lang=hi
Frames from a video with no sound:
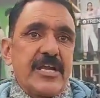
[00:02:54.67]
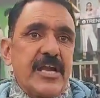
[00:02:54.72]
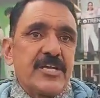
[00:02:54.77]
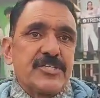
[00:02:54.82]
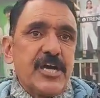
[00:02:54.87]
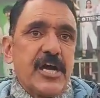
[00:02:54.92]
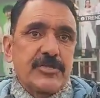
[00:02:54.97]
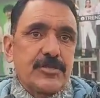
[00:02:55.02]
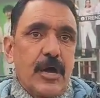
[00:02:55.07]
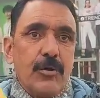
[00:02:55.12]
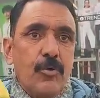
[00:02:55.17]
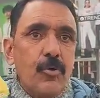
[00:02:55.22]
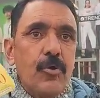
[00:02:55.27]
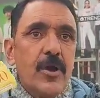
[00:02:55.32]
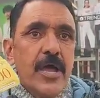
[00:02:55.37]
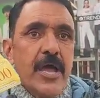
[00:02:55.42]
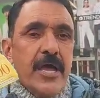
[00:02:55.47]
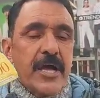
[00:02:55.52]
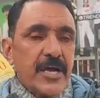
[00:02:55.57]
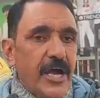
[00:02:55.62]
खरीदने से
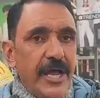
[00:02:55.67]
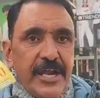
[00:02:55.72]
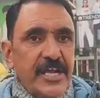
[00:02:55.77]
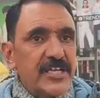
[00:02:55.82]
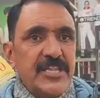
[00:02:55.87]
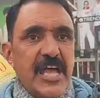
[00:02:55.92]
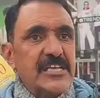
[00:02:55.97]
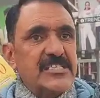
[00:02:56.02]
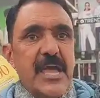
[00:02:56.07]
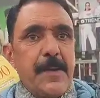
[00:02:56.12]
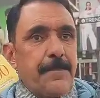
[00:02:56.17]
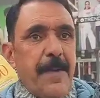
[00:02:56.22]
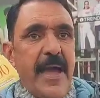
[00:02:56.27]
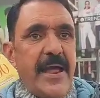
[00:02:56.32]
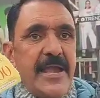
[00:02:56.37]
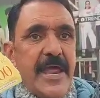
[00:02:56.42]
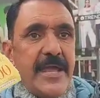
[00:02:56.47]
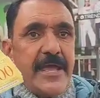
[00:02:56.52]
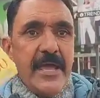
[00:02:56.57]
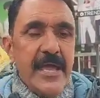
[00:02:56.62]
पहले इस पर
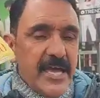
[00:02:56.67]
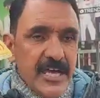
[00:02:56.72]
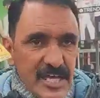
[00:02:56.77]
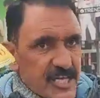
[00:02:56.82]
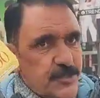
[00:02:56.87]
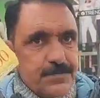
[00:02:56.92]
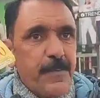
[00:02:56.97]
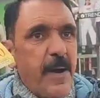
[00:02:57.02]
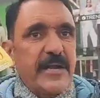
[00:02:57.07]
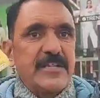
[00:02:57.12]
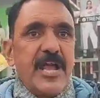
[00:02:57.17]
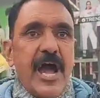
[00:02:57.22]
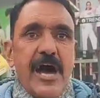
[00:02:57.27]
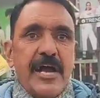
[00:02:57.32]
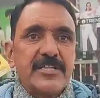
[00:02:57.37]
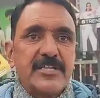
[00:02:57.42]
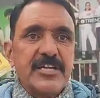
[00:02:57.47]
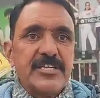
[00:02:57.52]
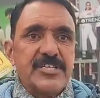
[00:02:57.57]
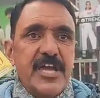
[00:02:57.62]
ध्यान दीजिए और
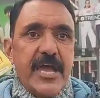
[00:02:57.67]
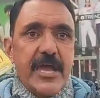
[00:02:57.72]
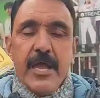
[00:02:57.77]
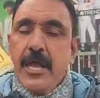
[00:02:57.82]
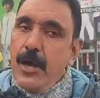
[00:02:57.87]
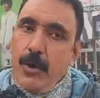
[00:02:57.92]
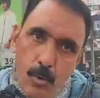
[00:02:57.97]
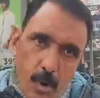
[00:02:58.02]
इनसे